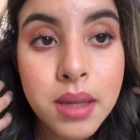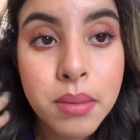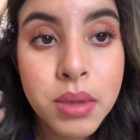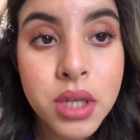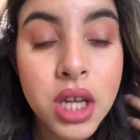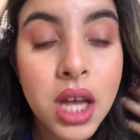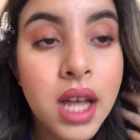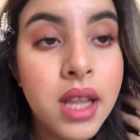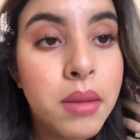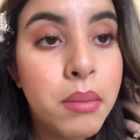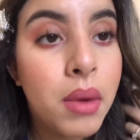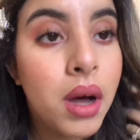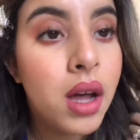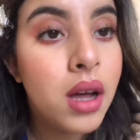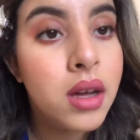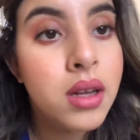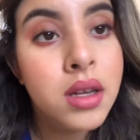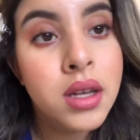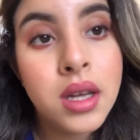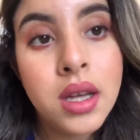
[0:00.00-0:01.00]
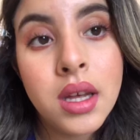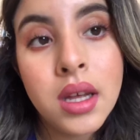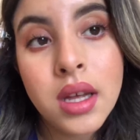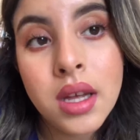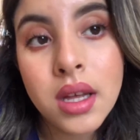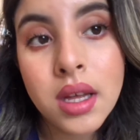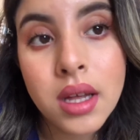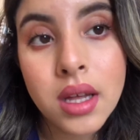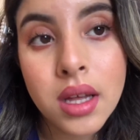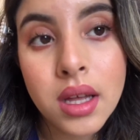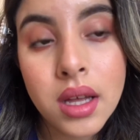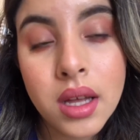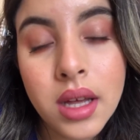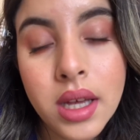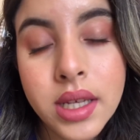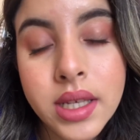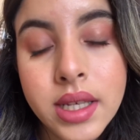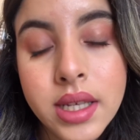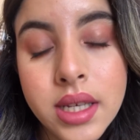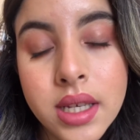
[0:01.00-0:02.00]
باش خدمه أه
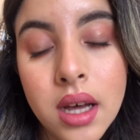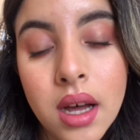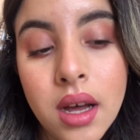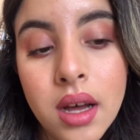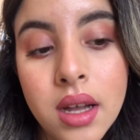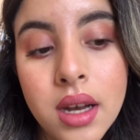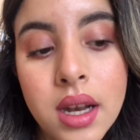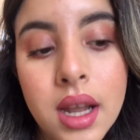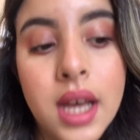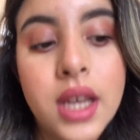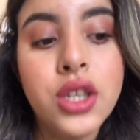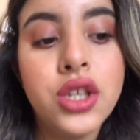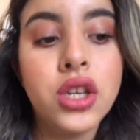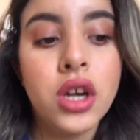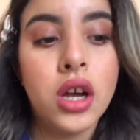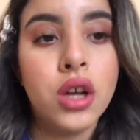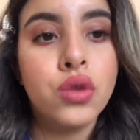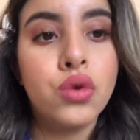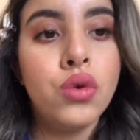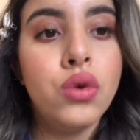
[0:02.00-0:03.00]
عينيا لاي شادو